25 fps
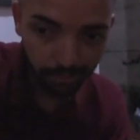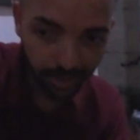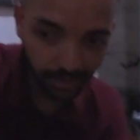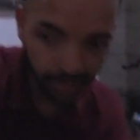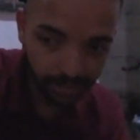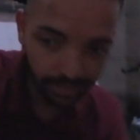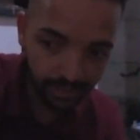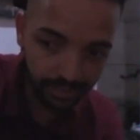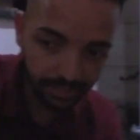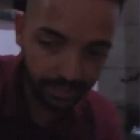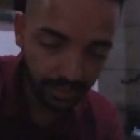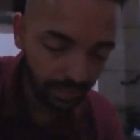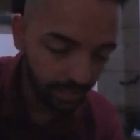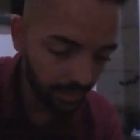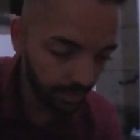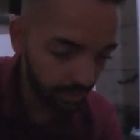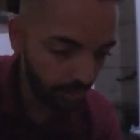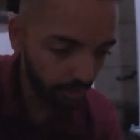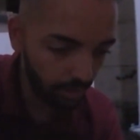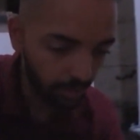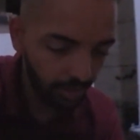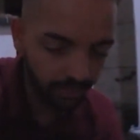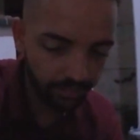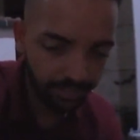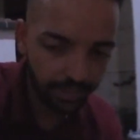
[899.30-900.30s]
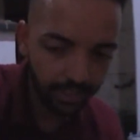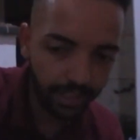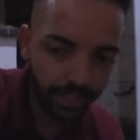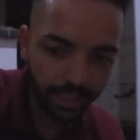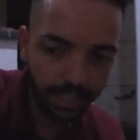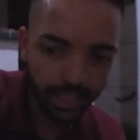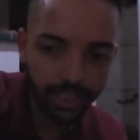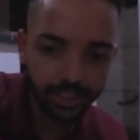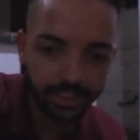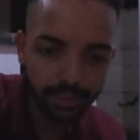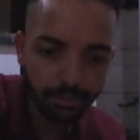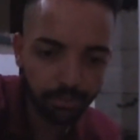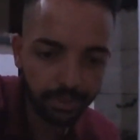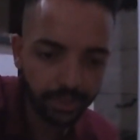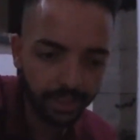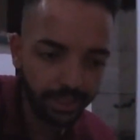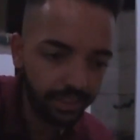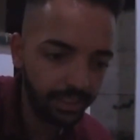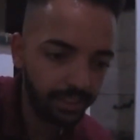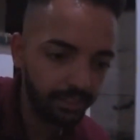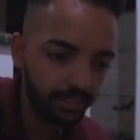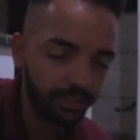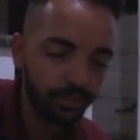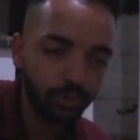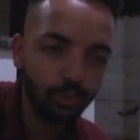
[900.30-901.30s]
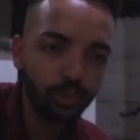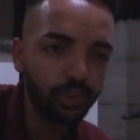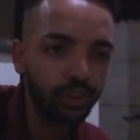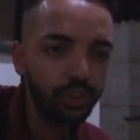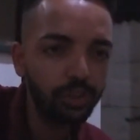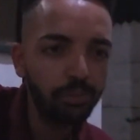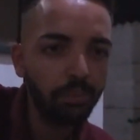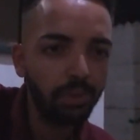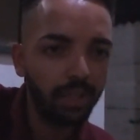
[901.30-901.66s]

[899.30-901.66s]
a, minha traseirinha deu uma vacalhadinha porque é sujo